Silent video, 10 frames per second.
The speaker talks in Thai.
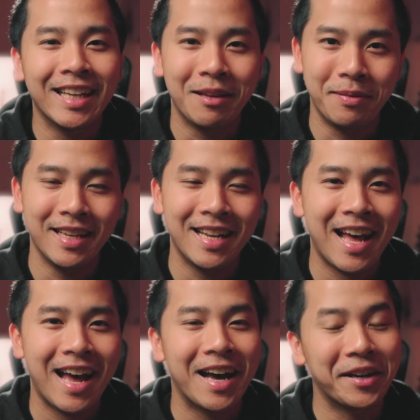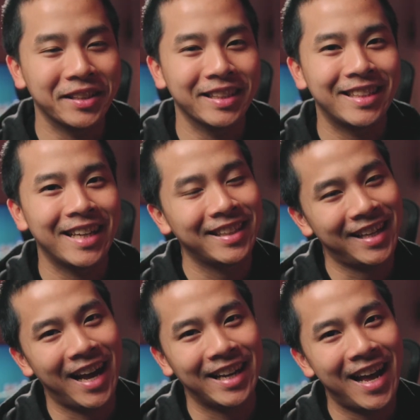EP หน้าหรือเทศ
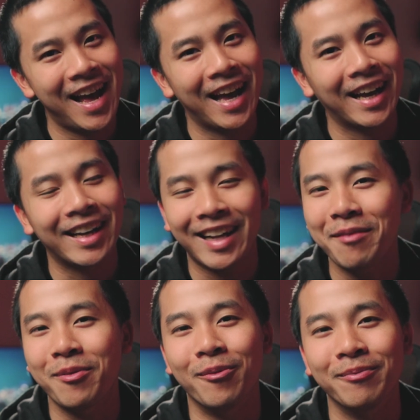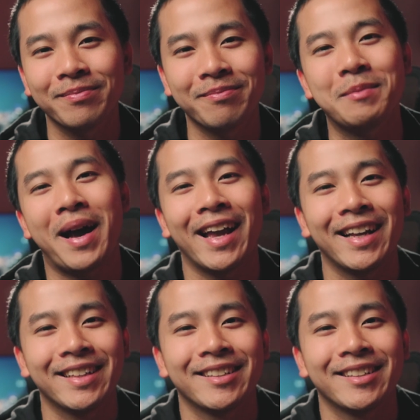กาลหน้า ครับผม บ๊ายบาย